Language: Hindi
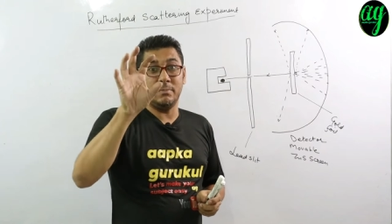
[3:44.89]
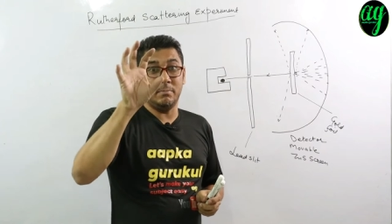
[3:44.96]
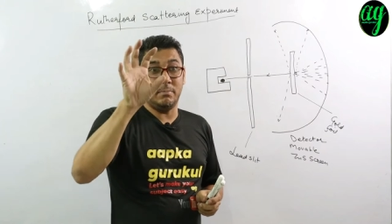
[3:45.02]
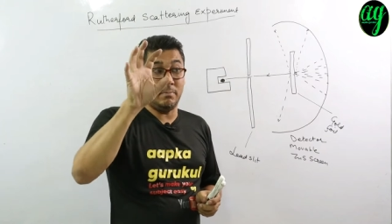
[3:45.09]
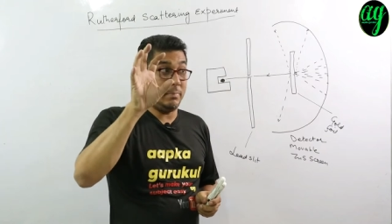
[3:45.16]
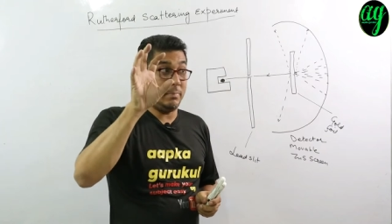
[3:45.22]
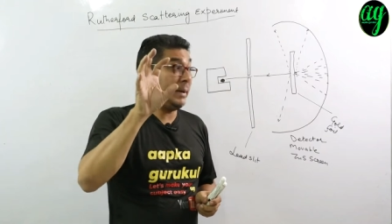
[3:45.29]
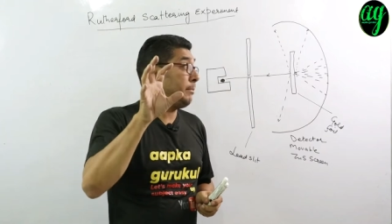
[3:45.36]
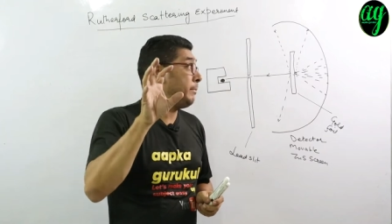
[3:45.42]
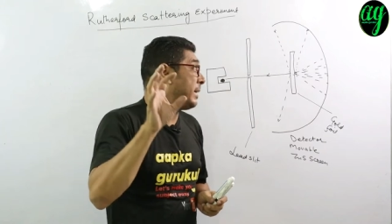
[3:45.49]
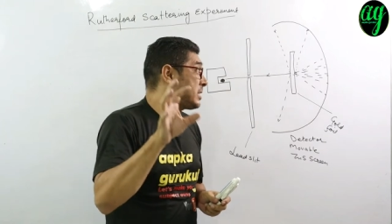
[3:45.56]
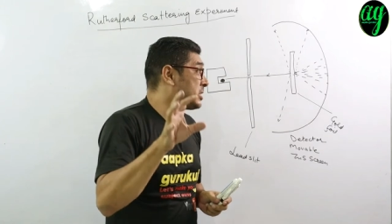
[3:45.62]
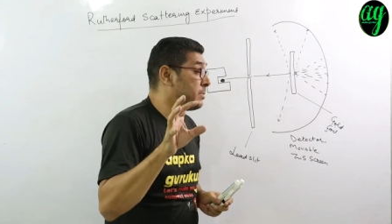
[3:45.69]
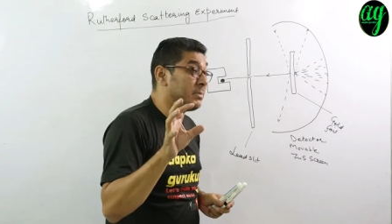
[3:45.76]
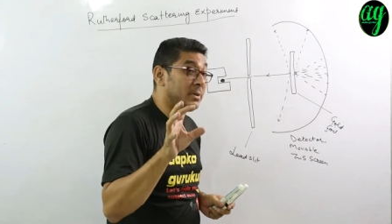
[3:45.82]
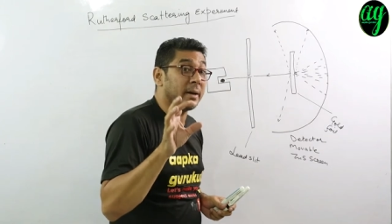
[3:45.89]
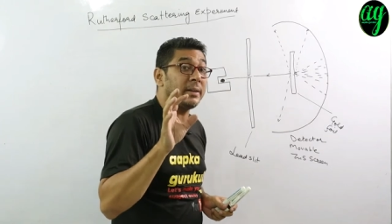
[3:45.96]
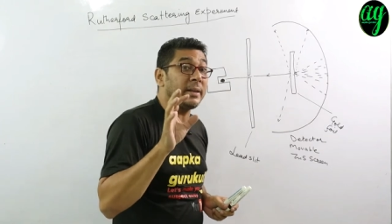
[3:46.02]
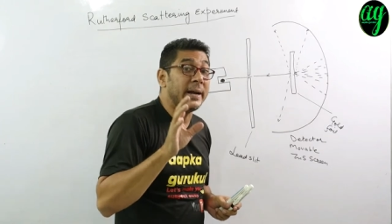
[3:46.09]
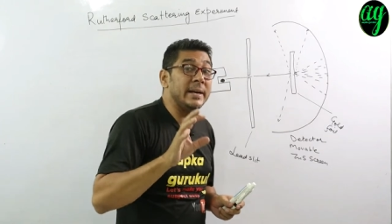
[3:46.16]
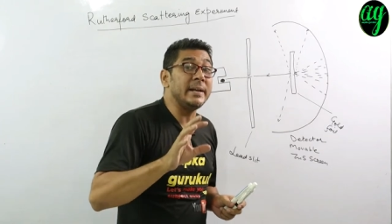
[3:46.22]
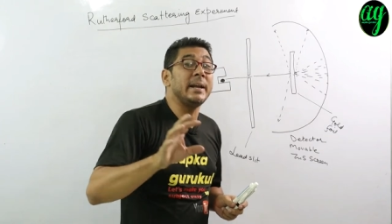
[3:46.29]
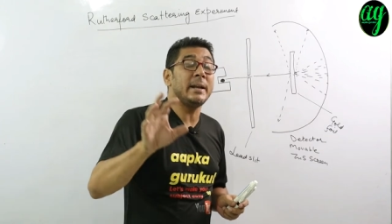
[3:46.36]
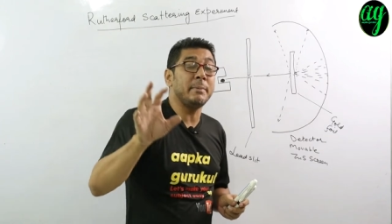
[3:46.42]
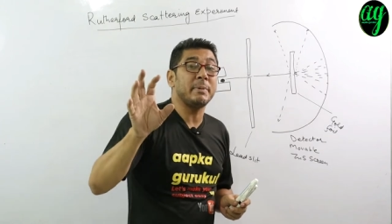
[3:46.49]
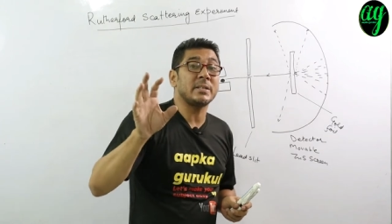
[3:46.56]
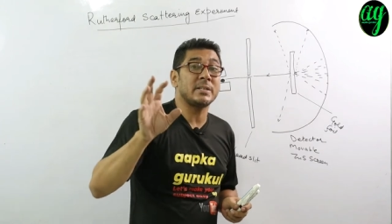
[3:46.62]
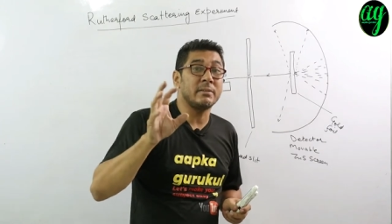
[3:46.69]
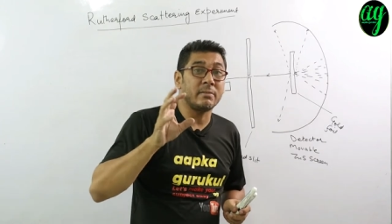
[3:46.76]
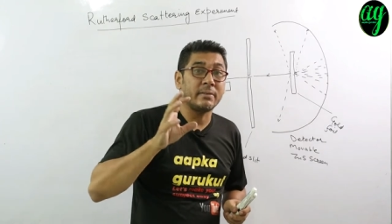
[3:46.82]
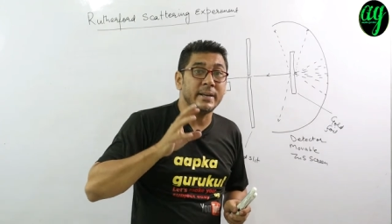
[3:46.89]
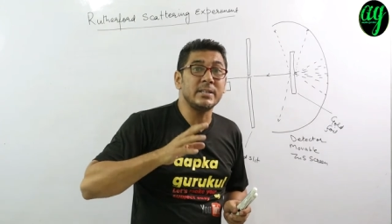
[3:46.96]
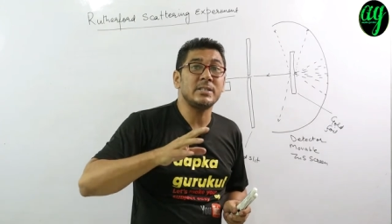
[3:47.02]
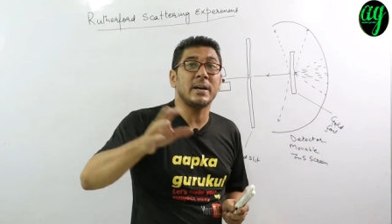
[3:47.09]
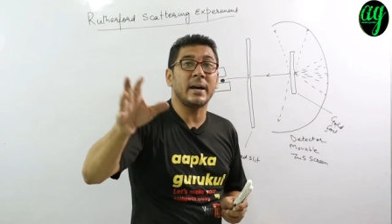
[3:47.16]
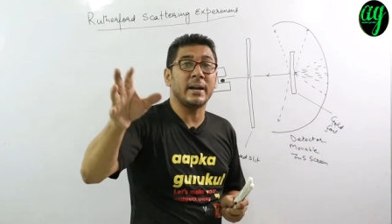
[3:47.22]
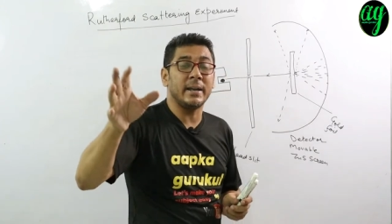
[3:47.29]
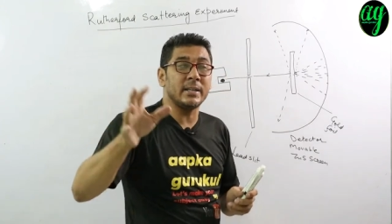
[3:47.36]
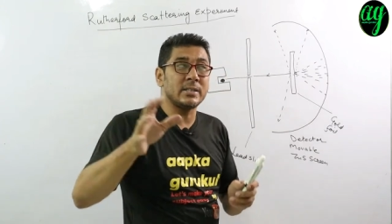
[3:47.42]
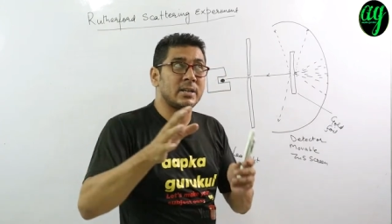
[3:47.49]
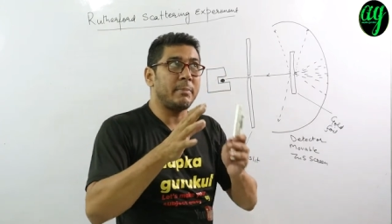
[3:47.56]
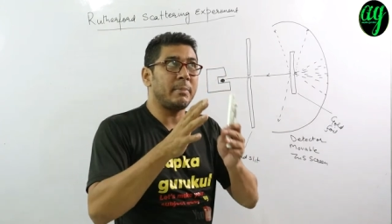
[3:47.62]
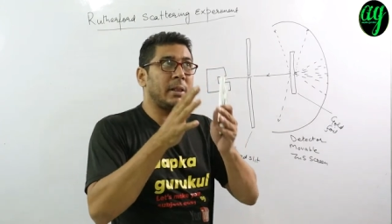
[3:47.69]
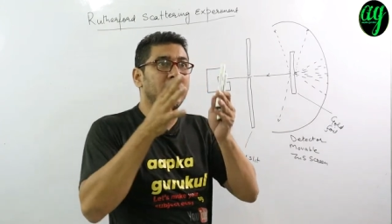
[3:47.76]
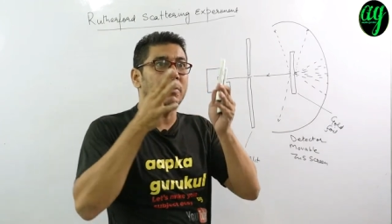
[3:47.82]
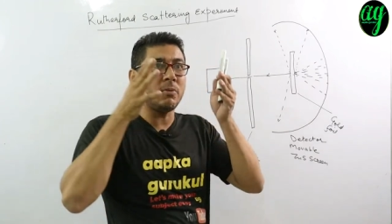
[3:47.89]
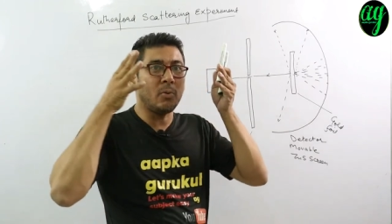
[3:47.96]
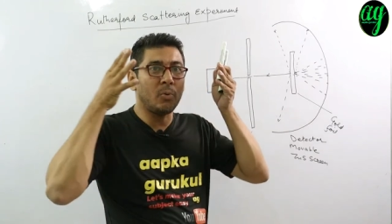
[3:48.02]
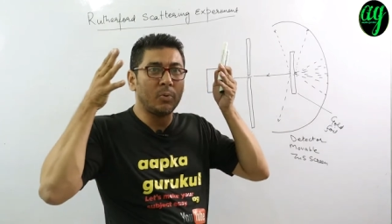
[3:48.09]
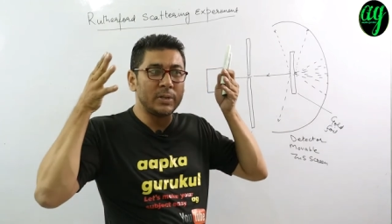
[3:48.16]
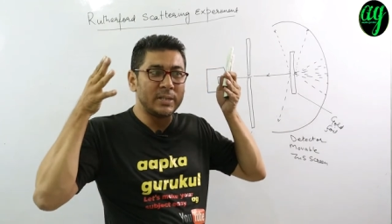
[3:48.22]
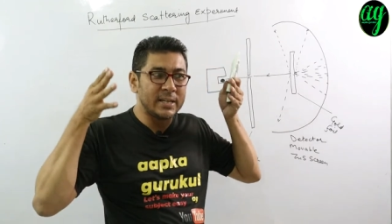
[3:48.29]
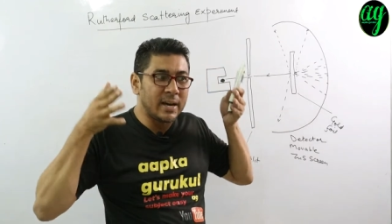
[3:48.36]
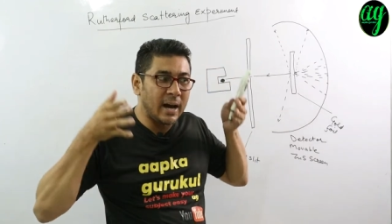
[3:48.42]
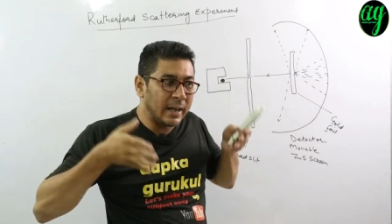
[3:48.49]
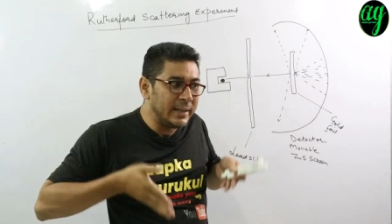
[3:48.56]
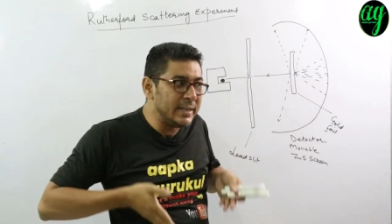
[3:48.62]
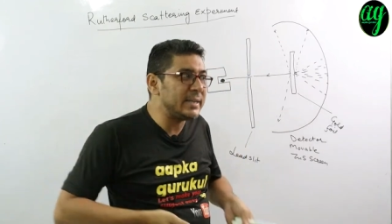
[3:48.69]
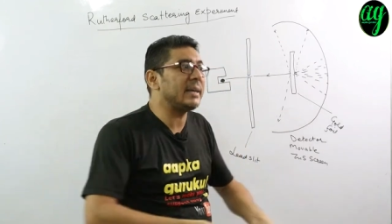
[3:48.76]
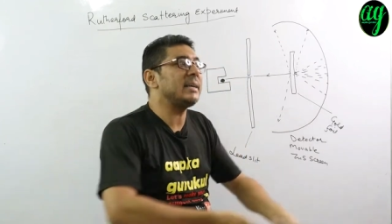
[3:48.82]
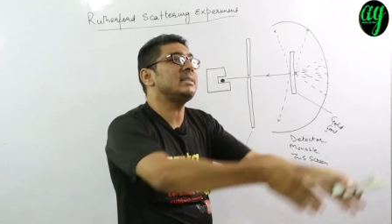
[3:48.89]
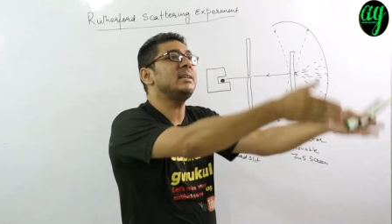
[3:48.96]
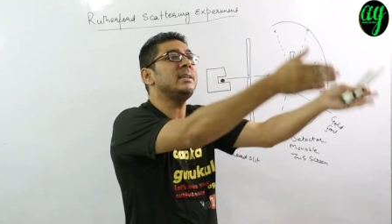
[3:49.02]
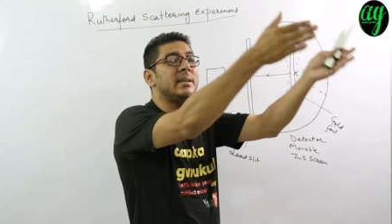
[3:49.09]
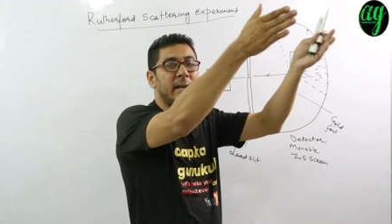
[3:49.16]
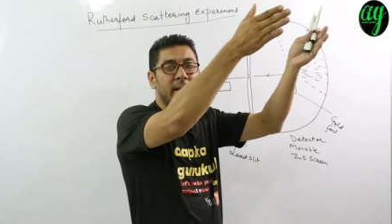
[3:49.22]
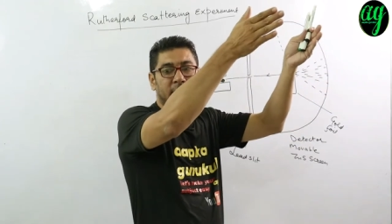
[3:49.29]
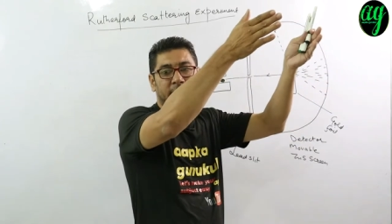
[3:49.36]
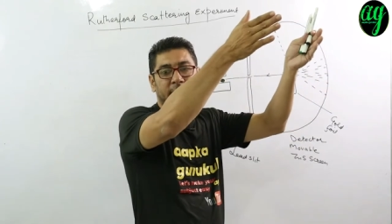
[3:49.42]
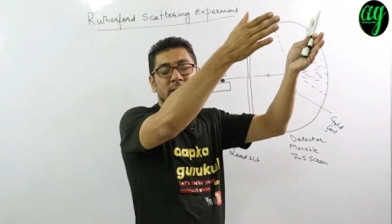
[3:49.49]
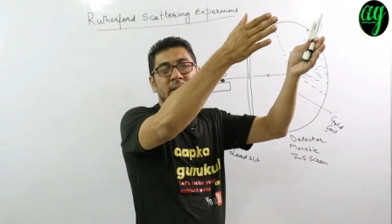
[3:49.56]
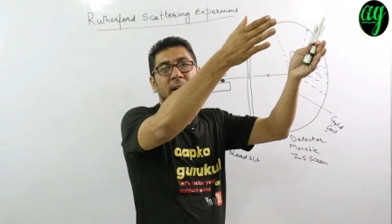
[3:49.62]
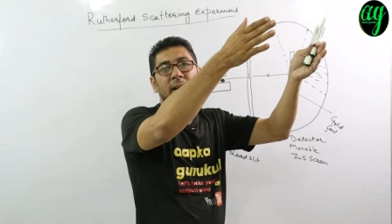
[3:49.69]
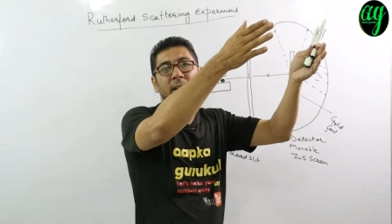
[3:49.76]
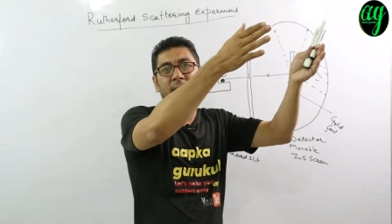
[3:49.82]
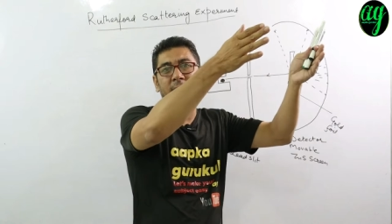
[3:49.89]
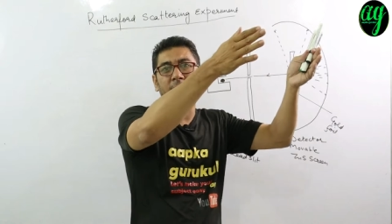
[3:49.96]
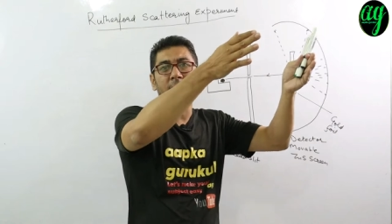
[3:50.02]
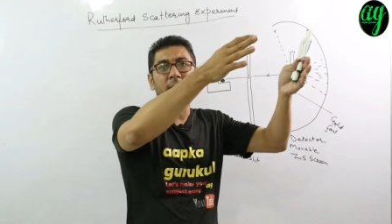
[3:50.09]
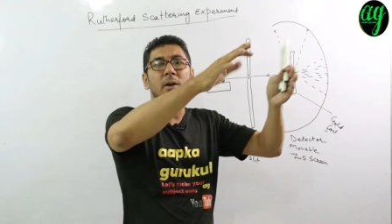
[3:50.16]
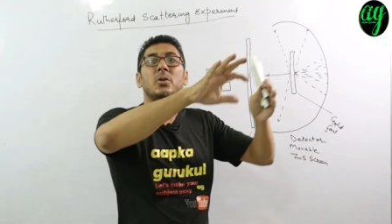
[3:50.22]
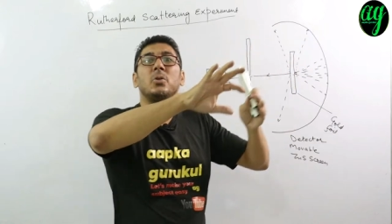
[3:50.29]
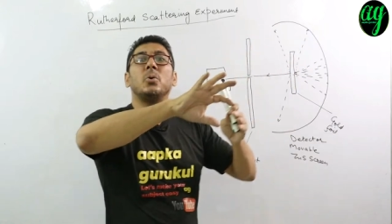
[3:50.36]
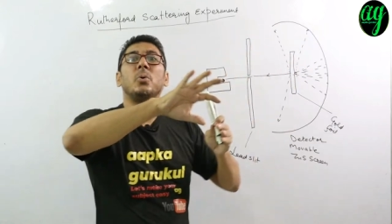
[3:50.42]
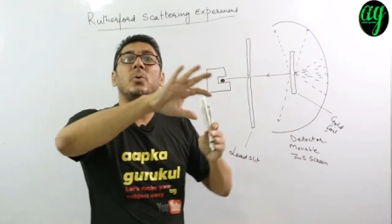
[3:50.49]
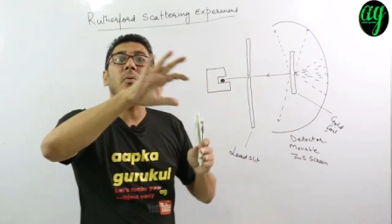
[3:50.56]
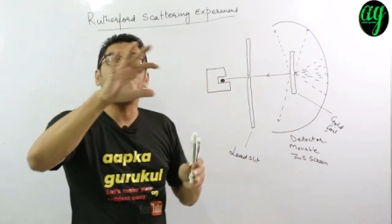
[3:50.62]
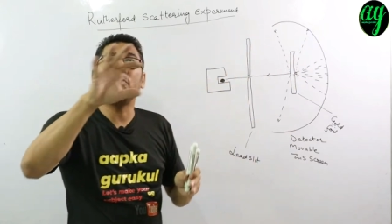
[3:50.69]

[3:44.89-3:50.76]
मैक्सिमम जगह 99 परसेंट रेस जा रही है इसका मतलब किसी खाली जगह से ही रेस निकलती हैं तो